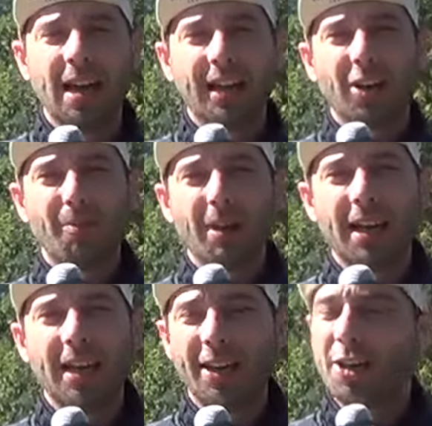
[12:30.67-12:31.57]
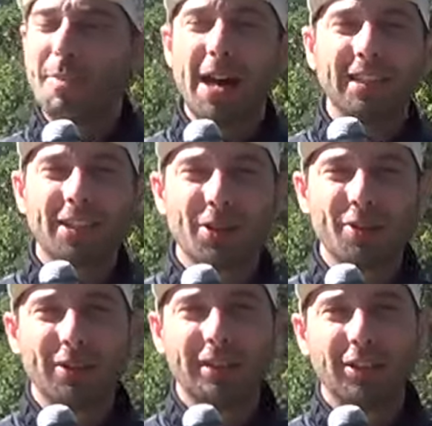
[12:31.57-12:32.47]
che ormai è rinomata non
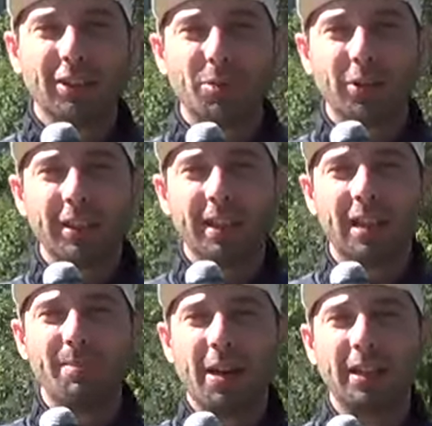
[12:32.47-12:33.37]
soltanto a Monterchi ma